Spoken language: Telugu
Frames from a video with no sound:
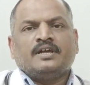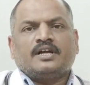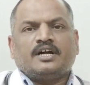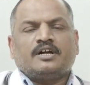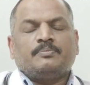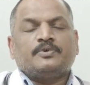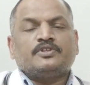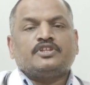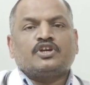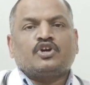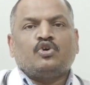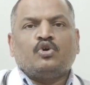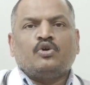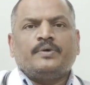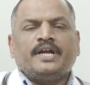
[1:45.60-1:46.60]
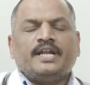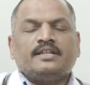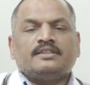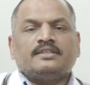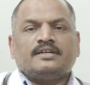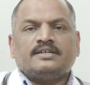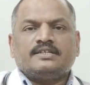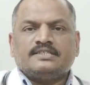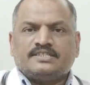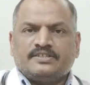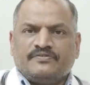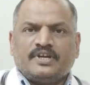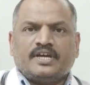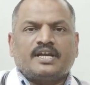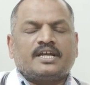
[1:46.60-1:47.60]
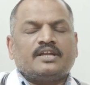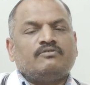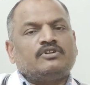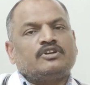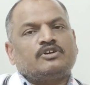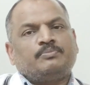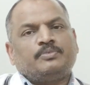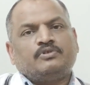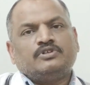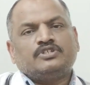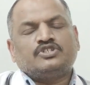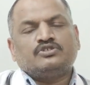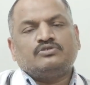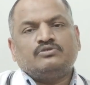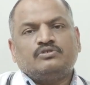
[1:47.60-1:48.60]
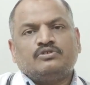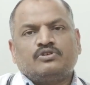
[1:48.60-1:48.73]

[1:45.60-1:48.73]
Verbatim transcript: కాకపోతే కోవిడ్ అంతా సివియారిటీ ఉండకపోవచ్చు